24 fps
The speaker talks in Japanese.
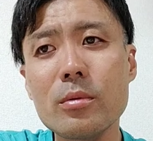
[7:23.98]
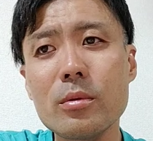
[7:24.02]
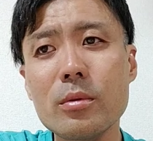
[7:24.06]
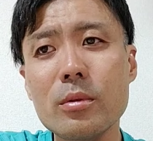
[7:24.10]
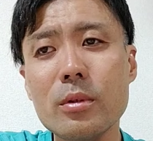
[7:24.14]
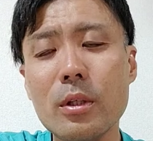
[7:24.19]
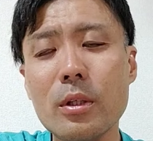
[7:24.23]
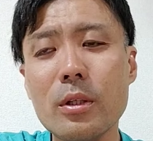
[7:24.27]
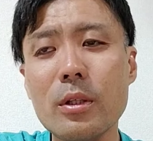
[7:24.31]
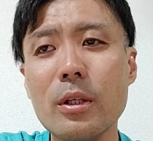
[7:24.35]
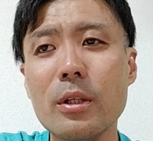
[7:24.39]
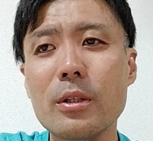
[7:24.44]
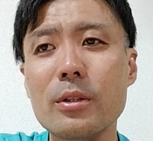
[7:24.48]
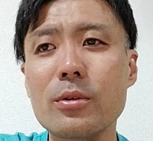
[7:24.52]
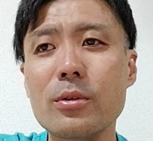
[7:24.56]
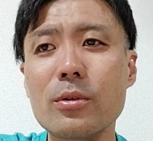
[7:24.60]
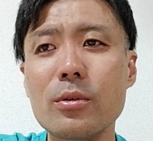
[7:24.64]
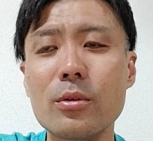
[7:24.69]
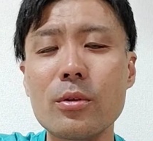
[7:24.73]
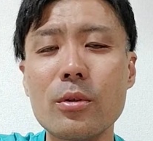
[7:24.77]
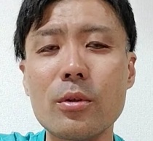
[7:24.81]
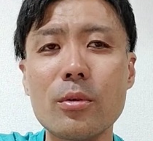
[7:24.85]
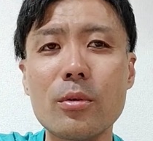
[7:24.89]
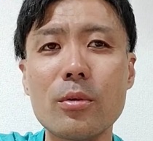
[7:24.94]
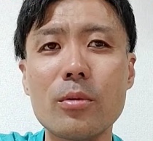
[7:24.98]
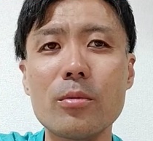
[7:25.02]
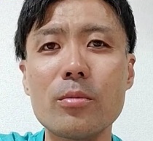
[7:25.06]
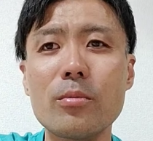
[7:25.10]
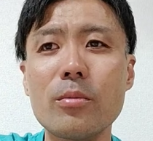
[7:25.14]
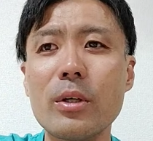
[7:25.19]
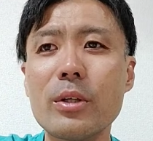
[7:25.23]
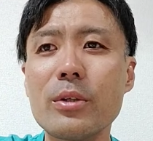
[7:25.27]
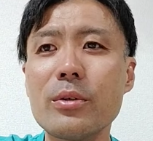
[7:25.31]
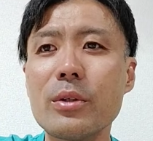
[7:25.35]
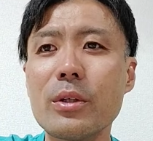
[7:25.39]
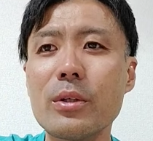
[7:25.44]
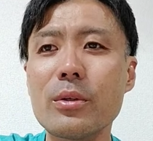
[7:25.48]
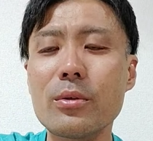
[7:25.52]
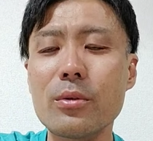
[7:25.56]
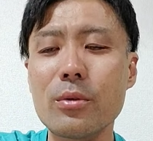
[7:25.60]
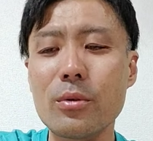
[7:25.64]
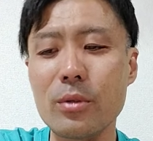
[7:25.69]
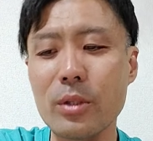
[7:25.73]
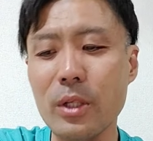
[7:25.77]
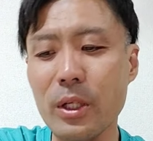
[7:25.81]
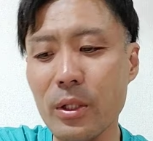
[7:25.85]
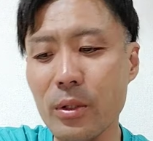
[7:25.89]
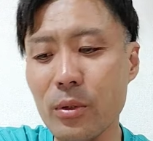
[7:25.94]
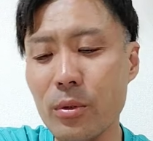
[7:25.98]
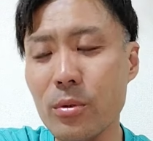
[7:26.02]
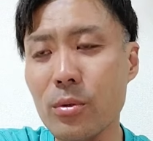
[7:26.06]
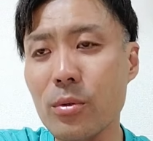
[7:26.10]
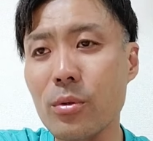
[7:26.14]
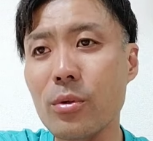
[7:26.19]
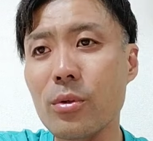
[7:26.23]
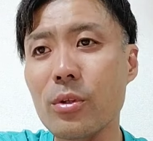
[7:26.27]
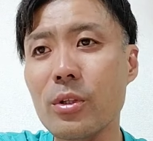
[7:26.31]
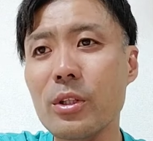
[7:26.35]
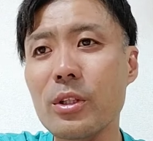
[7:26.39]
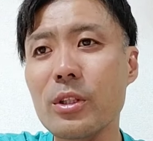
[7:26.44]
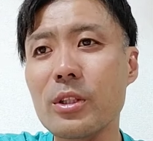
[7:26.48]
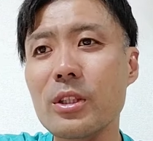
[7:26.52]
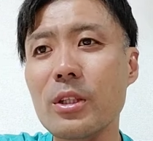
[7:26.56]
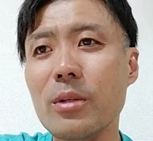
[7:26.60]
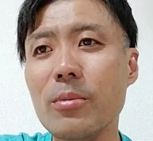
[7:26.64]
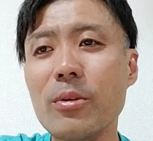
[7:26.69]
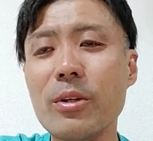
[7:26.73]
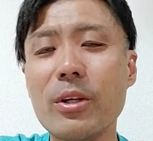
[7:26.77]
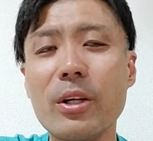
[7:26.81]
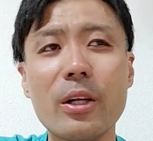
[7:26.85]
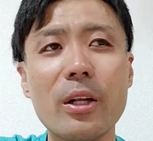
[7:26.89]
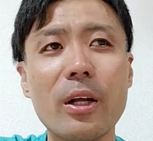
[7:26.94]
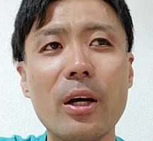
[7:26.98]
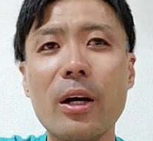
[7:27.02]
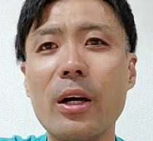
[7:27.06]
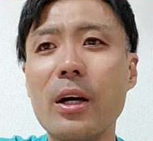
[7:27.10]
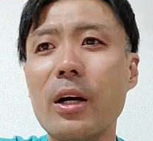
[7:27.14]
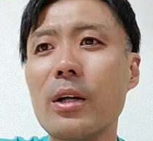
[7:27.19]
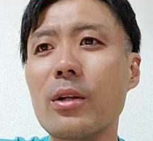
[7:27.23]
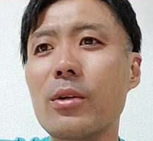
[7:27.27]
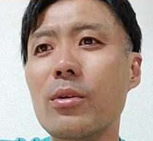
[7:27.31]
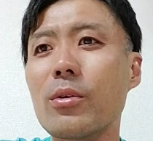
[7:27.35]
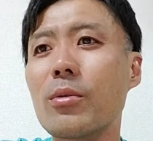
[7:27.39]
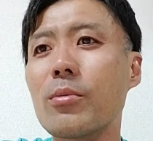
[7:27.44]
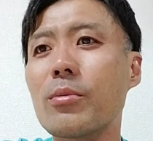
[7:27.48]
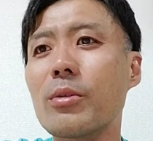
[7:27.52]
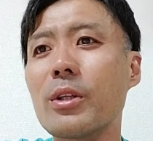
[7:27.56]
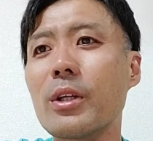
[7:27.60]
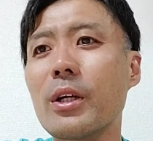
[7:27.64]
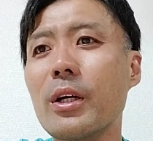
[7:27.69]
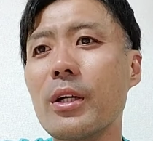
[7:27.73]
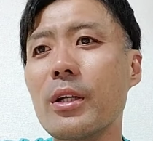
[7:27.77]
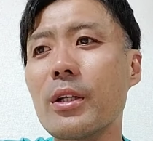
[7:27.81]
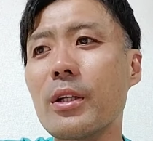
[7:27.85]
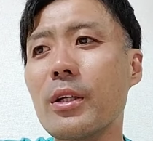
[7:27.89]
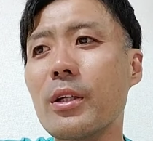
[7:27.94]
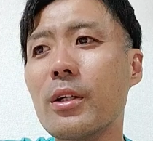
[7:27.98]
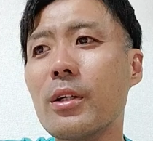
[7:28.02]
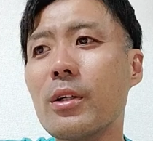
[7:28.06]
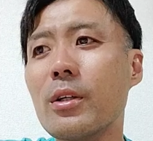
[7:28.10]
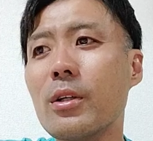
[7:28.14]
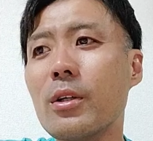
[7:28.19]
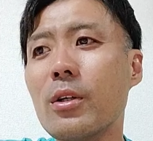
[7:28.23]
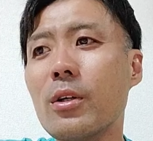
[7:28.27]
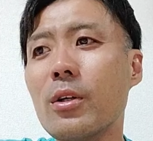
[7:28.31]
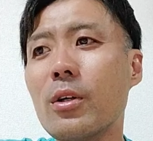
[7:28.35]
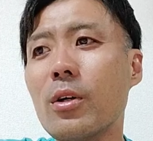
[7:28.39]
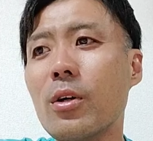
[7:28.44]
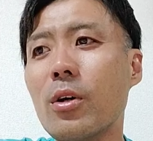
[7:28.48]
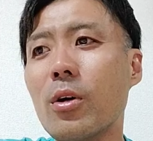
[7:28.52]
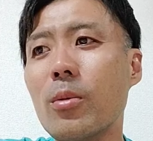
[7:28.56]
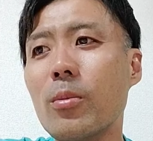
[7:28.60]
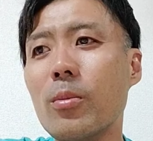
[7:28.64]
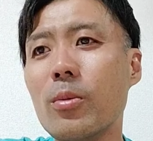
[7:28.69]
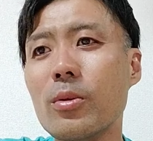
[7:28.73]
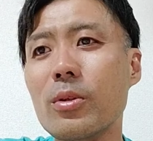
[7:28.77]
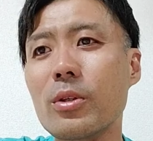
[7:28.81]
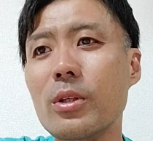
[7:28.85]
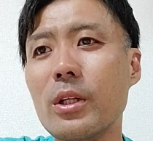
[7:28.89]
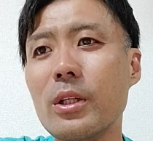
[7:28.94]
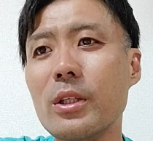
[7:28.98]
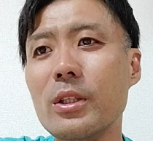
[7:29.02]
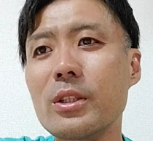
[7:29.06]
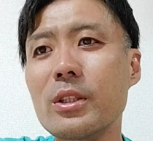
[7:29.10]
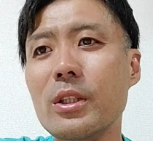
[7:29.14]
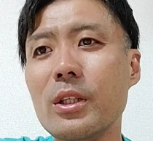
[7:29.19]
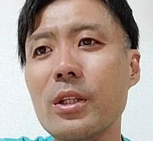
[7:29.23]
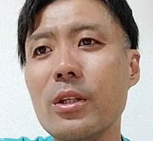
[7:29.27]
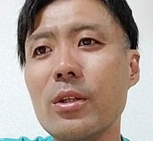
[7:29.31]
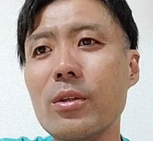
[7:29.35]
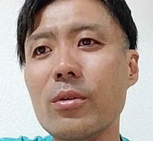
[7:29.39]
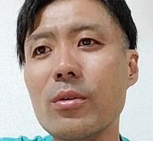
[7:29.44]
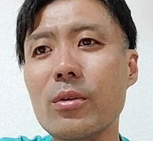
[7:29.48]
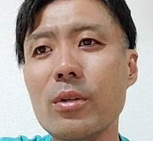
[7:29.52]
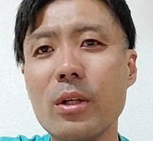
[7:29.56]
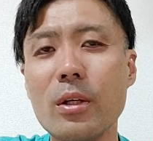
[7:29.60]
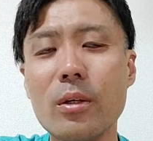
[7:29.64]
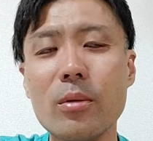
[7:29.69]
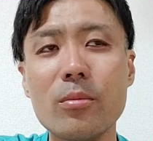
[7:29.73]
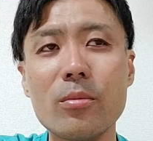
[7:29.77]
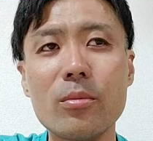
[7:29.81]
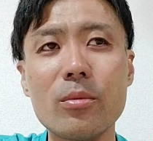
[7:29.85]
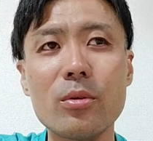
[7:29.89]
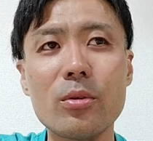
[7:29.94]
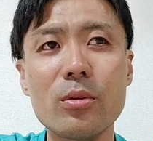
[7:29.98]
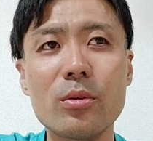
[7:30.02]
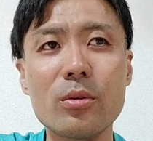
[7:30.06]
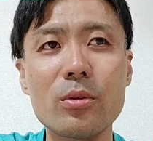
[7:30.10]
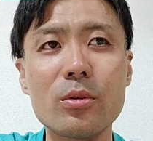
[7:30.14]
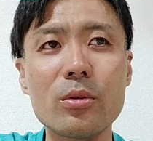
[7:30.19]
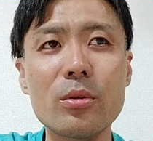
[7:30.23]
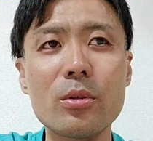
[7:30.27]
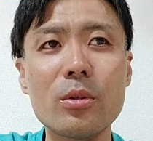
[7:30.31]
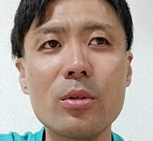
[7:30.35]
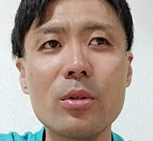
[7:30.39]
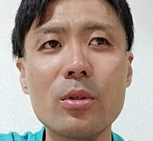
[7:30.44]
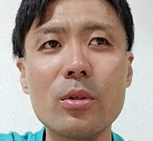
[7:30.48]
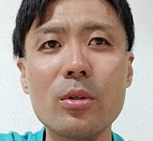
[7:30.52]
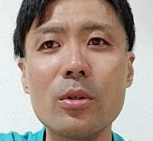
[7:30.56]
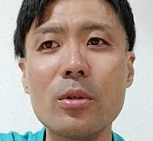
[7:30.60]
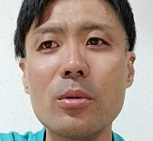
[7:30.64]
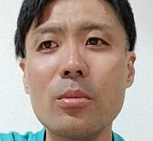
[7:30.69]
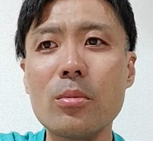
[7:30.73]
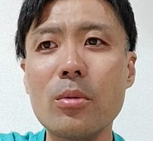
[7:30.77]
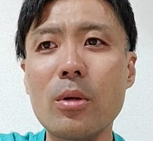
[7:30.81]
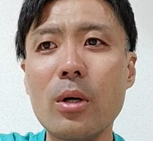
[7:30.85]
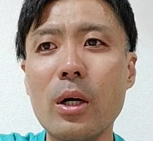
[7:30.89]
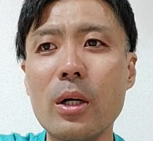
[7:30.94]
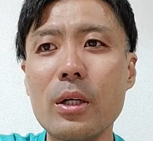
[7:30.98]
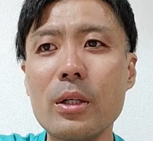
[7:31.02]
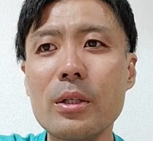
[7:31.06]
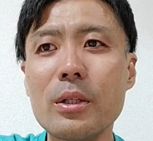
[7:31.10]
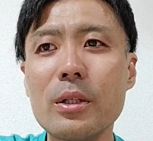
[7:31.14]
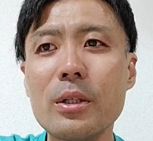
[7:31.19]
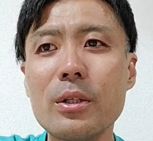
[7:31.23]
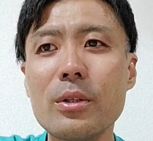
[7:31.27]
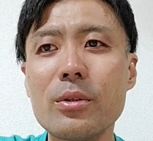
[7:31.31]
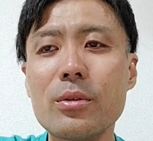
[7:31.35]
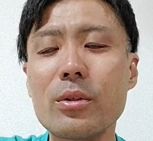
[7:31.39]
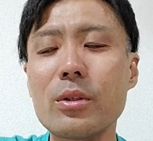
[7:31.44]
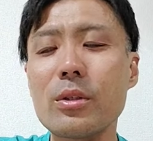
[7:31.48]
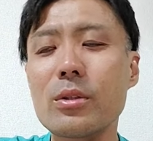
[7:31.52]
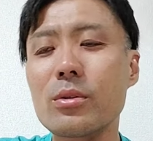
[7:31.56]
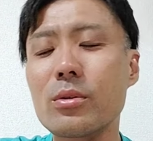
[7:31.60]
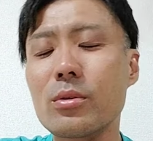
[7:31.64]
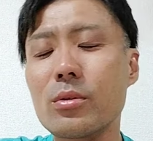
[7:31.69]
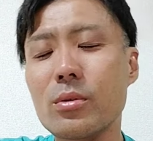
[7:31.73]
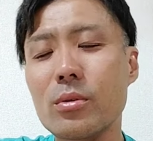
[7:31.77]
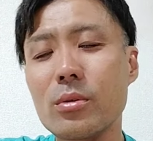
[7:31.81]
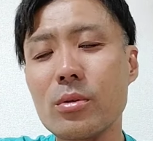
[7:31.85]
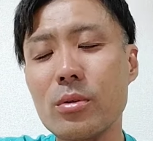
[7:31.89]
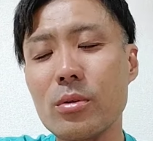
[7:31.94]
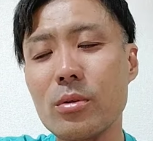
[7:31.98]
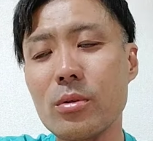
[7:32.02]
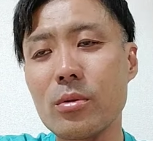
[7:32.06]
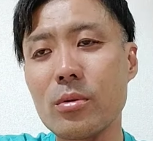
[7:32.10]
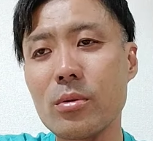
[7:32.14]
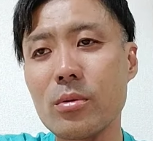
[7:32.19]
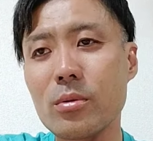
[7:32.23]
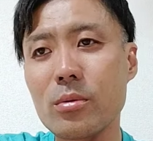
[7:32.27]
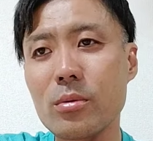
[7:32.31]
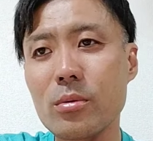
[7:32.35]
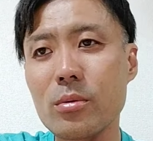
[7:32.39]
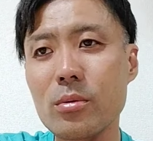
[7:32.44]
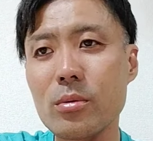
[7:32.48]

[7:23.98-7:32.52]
なんなんその、マニュアルの台本通りに喋らなあかんのみたいに思ったりしたけどな、もう、もうはっきり言って、その、